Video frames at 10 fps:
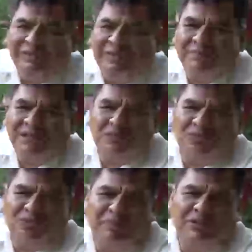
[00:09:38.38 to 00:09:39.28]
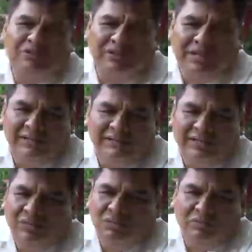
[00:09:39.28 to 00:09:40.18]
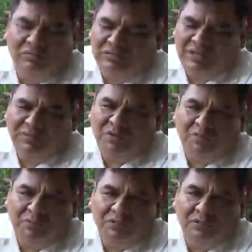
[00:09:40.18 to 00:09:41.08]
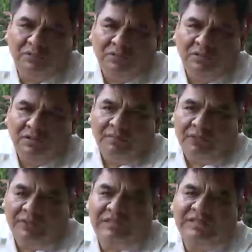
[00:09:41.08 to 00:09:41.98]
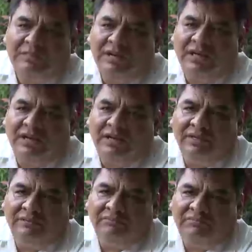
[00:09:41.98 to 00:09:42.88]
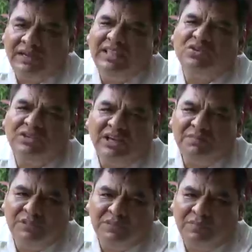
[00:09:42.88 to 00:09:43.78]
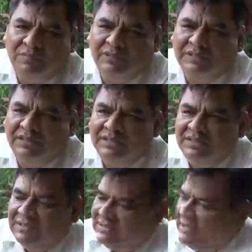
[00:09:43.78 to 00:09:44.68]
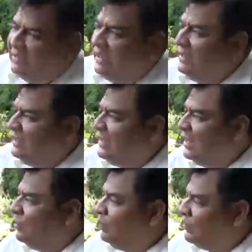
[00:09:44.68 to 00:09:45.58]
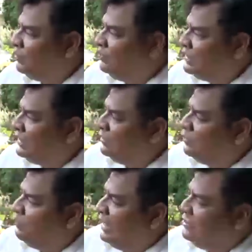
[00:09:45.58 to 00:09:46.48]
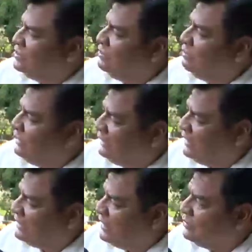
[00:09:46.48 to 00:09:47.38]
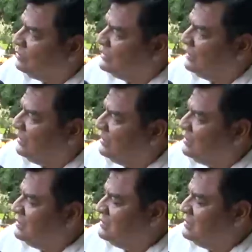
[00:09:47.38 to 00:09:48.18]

meterme en asuntos personales de ningún servidor público pero esta semana en redes sociales principalmente se te ha criticado por tu fiesta de cumpleaños, 53 años, Vicente.